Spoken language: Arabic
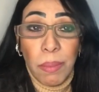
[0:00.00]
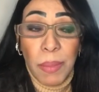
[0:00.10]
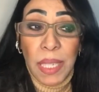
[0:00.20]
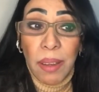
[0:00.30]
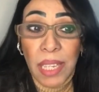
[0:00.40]

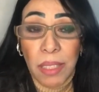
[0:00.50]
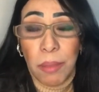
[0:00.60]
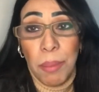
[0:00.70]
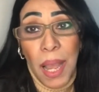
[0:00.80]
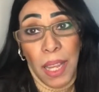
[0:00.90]
يا ريت
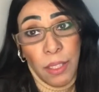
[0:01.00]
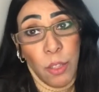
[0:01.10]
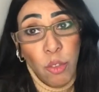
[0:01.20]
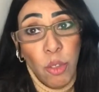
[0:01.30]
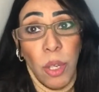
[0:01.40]

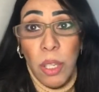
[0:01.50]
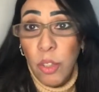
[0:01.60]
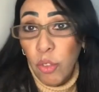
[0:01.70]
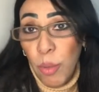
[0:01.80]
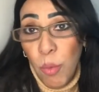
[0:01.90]
محدش
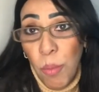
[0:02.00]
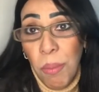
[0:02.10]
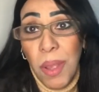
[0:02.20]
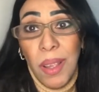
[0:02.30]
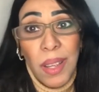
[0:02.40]
يشتمهم
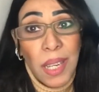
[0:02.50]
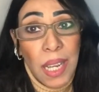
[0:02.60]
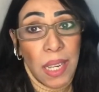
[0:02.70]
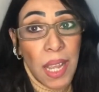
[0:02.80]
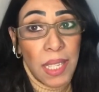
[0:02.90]

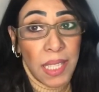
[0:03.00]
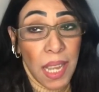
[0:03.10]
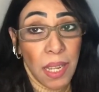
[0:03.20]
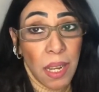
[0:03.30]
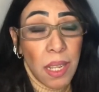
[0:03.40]
لانها ديانه